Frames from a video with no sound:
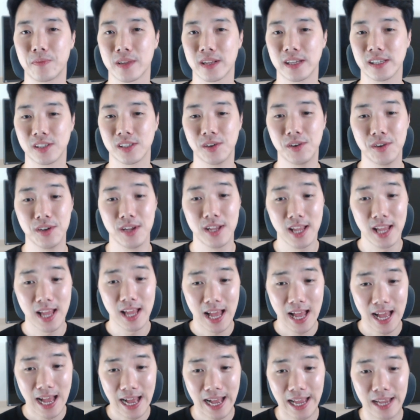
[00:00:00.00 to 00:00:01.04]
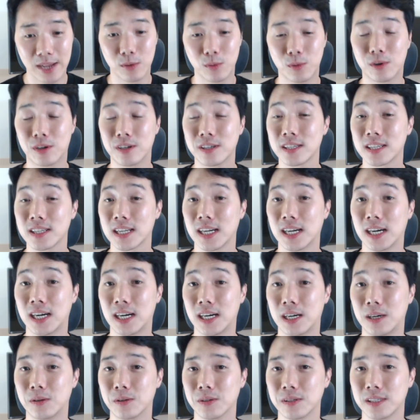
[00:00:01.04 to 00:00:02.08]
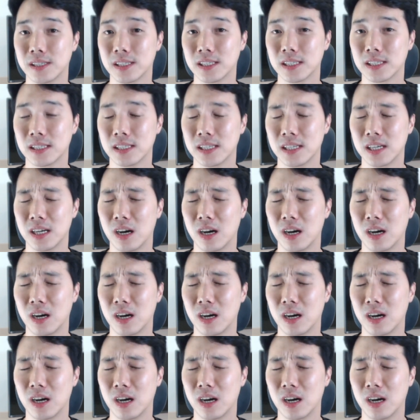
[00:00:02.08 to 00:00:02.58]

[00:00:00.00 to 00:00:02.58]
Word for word: 그래서 I work out